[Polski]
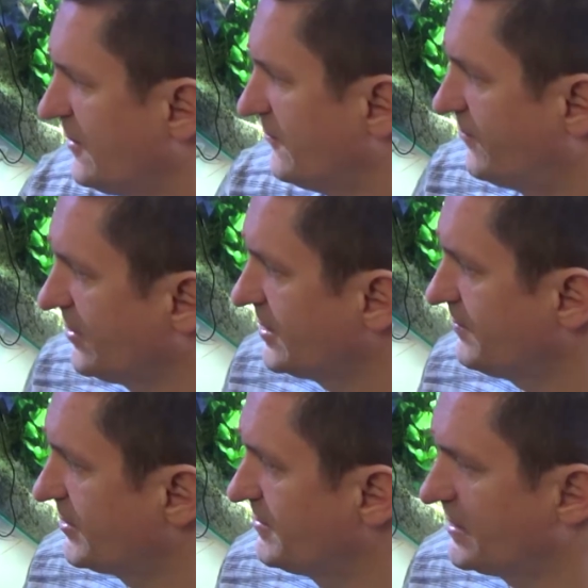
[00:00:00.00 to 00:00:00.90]
Wodę
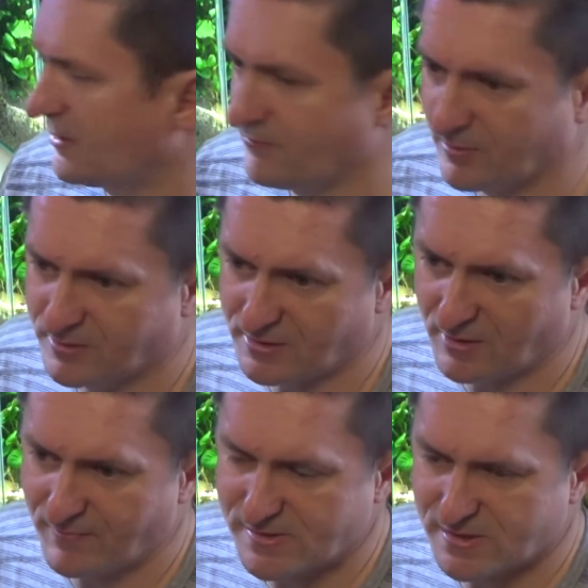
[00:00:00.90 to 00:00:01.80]
podmieniam wodę
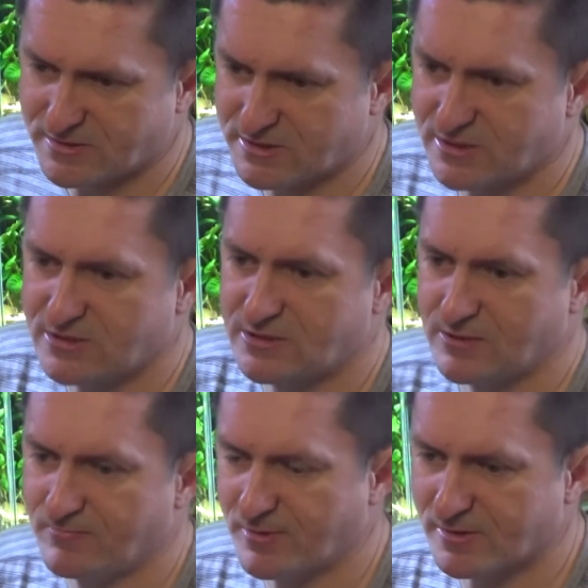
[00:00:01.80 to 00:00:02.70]
nie więcej
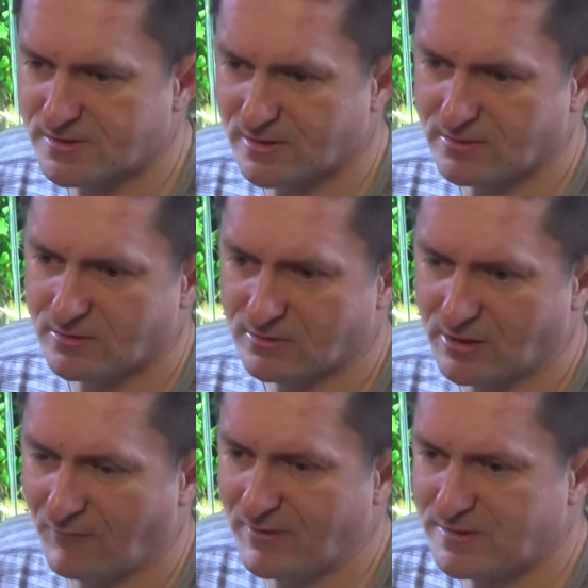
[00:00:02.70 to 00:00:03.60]
30%, to
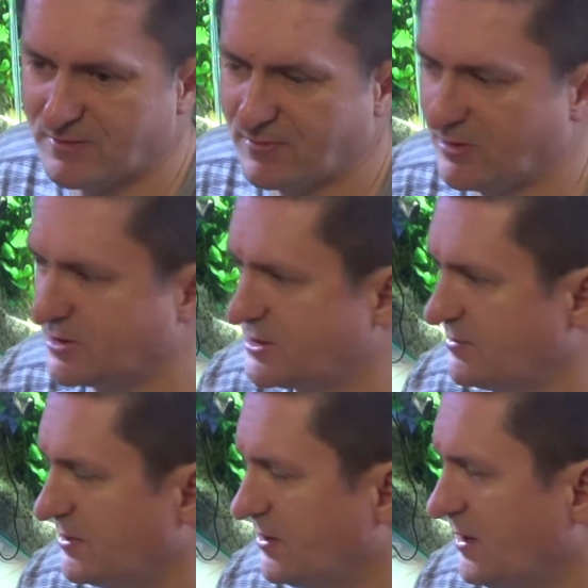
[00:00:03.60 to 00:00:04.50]
nie więcej wychodzi
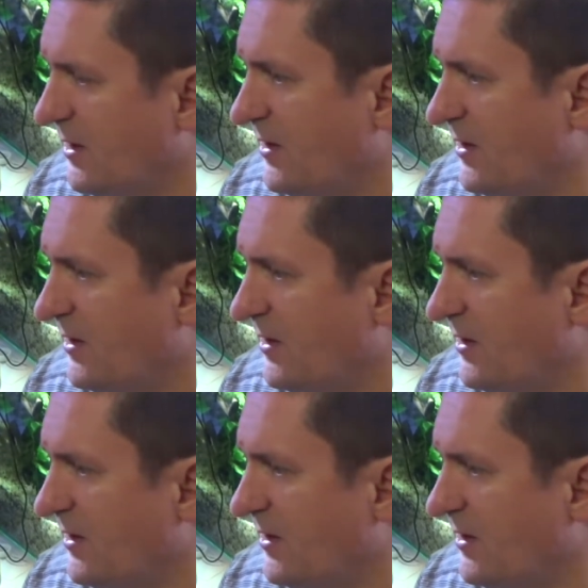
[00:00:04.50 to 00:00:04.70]
mi